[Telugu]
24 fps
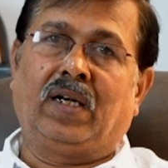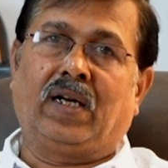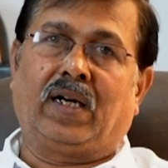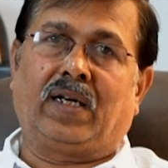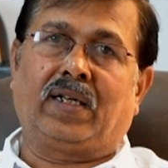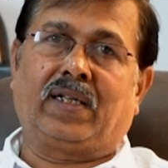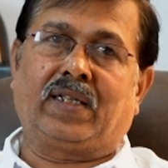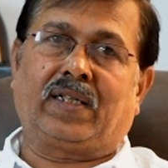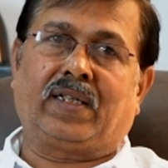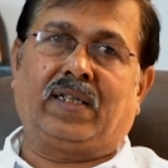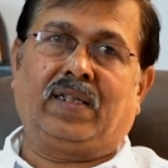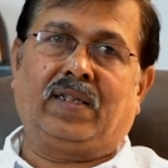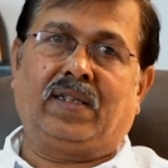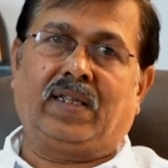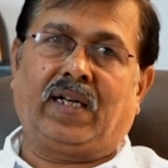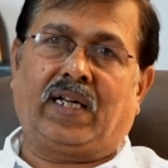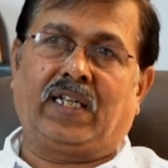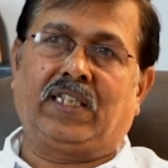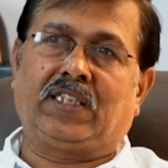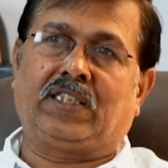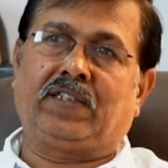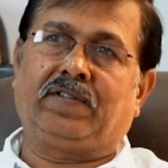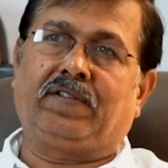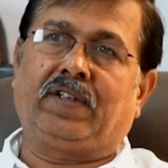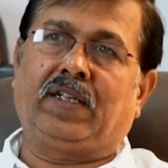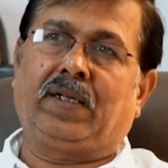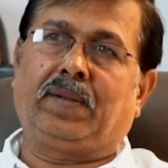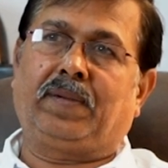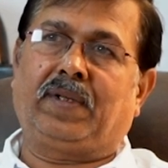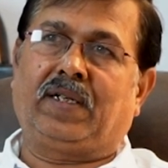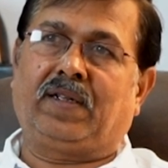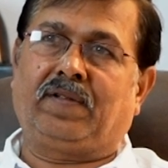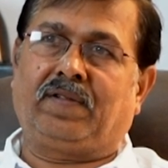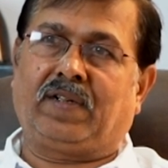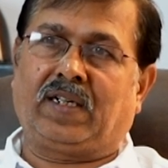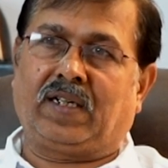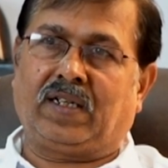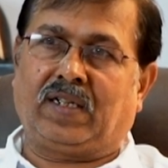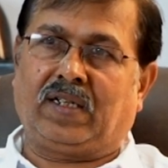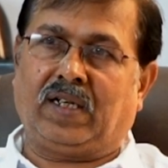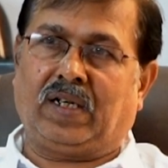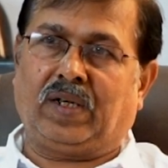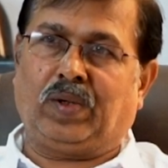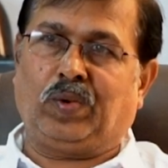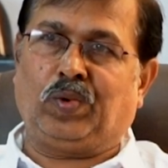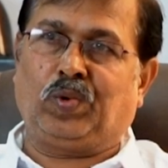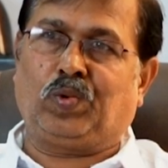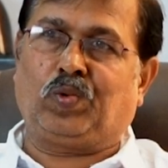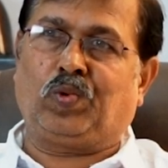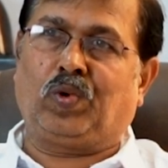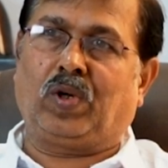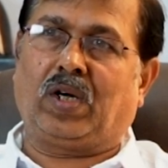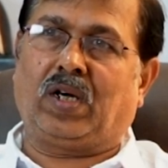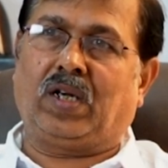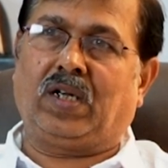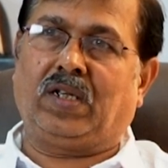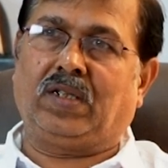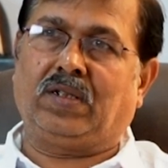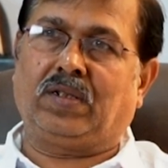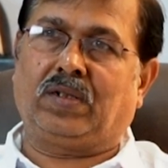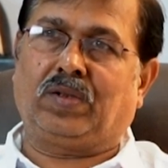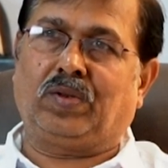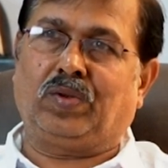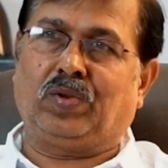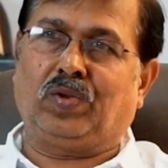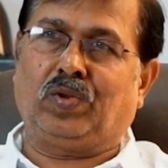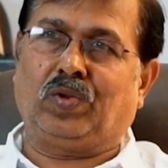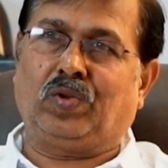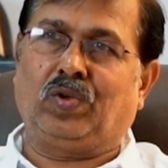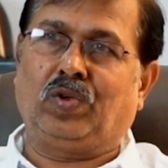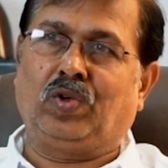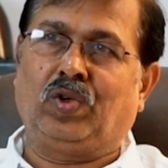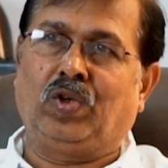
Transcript: అంటే కింద అణచివేయబడ వర్గాలు కులాలు ఏదైతుందో